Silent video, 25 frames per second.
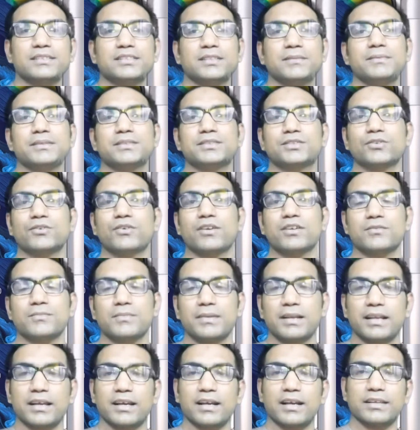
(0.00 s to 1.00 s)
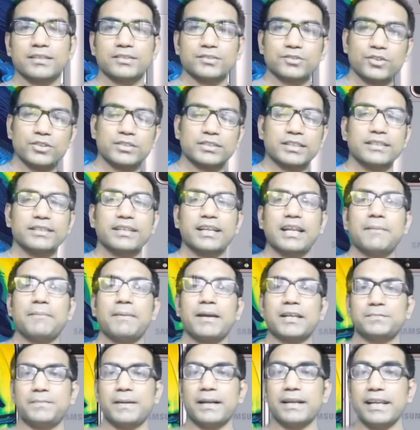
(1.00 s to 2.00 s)
एट जी बी स्टोरेज मिलेगा सो so, इसके अंदर आप
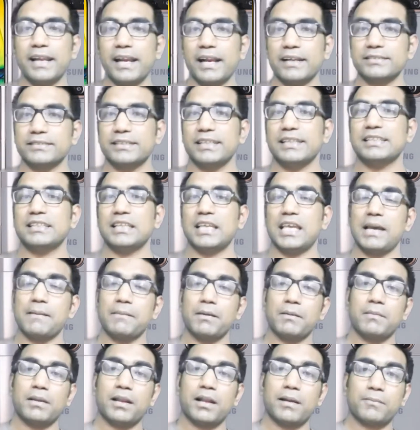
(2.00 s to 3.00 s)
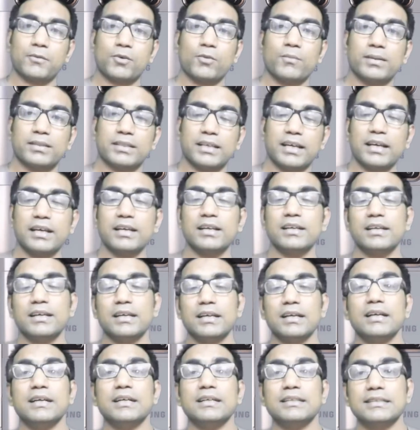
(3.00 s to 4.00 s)
एक्सपेक्ट नहीं कर सकते जैसे कि आपने मैंने आपको बताया
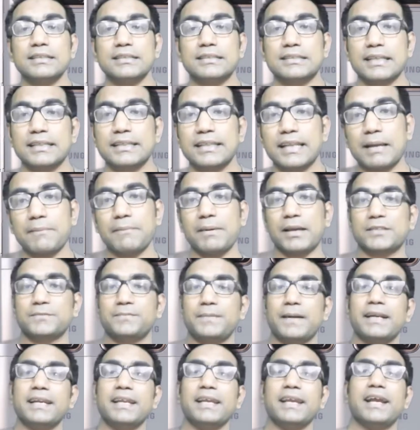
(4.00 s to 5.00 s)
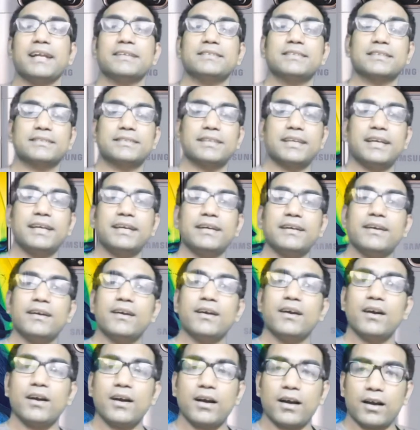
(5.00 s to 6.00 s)
इसके अंदर आप एक्सपेंड नहीं कर सकते हैं
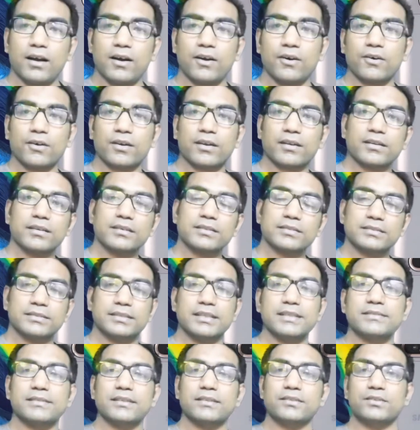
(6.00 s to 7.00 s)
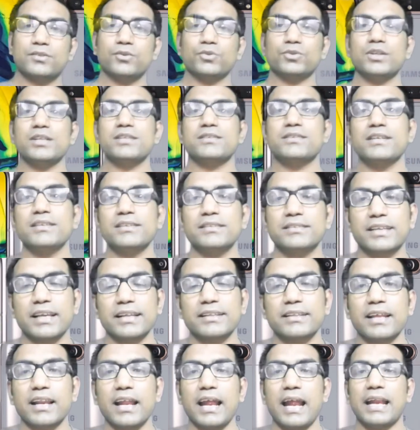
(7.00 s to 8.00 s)
और दूसरी चीज़ इसके
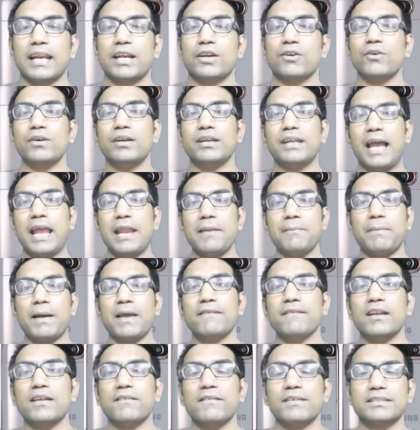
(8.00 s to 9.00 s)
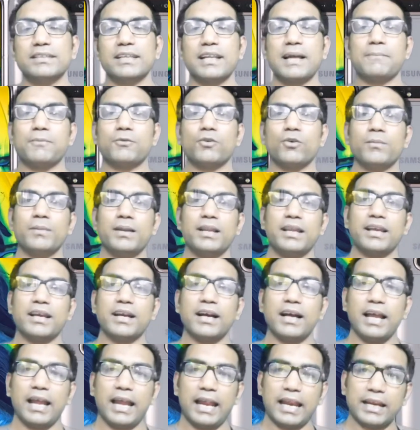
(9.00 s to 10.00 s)
अंदर एंड्रॉयड नाइन पाई वाला वर्जन आपको
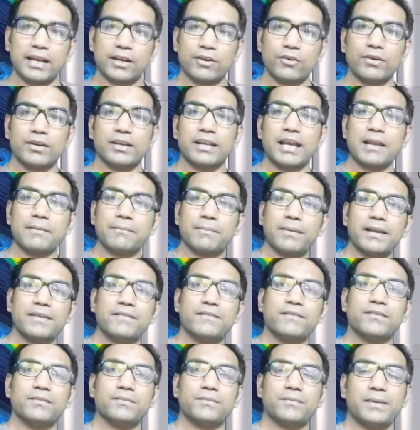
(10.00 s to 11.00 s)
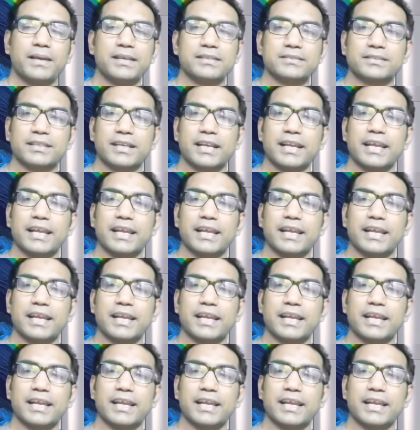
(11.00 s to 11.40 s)
मिलेगा एंड्रॉयड नाइन पाई बेस्ड